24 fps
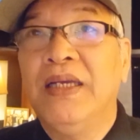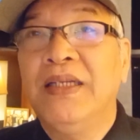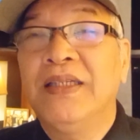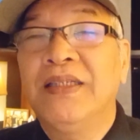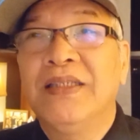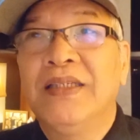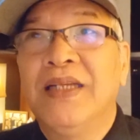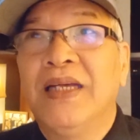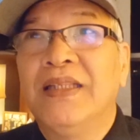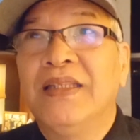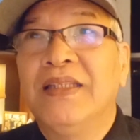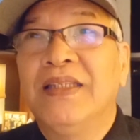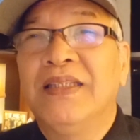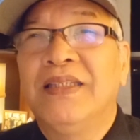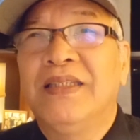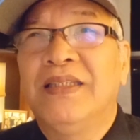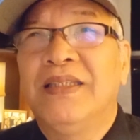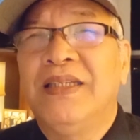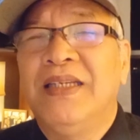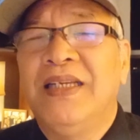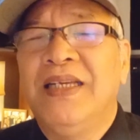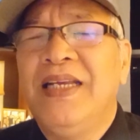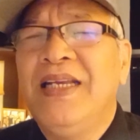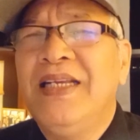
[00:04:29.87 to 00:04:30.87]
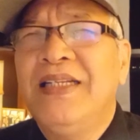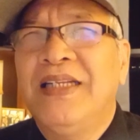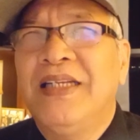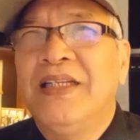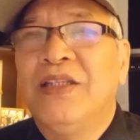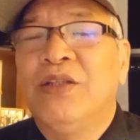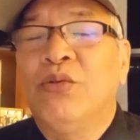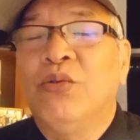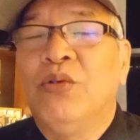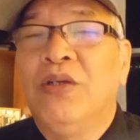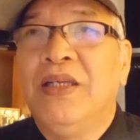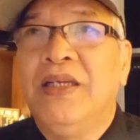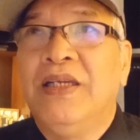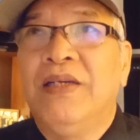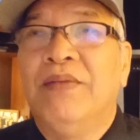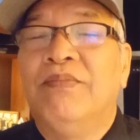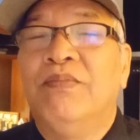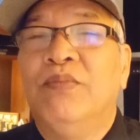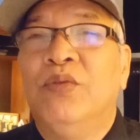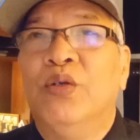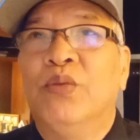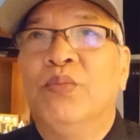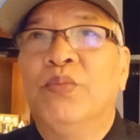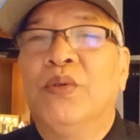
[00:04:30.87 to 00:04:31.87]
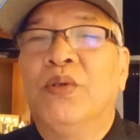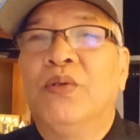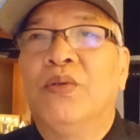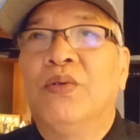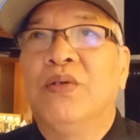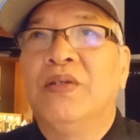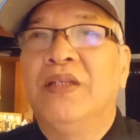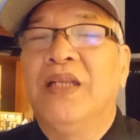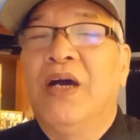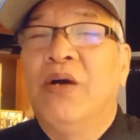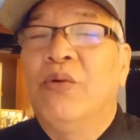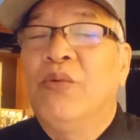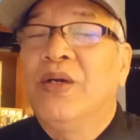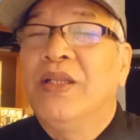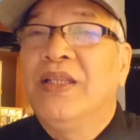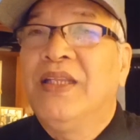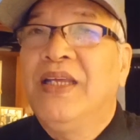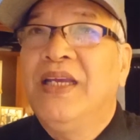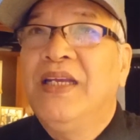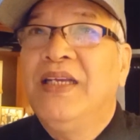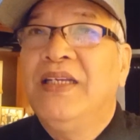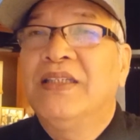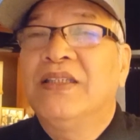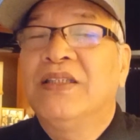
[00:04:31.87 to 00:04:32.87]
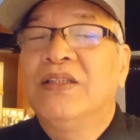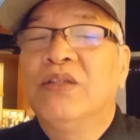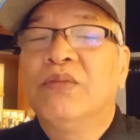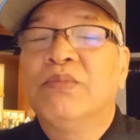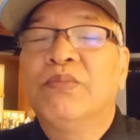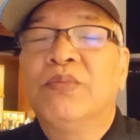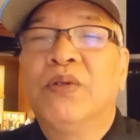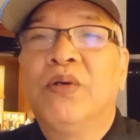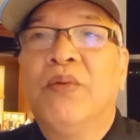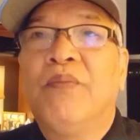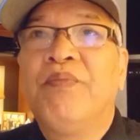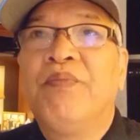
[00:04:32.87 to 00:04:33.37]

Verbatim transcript: It's not easy to live no po, nowadays. No po.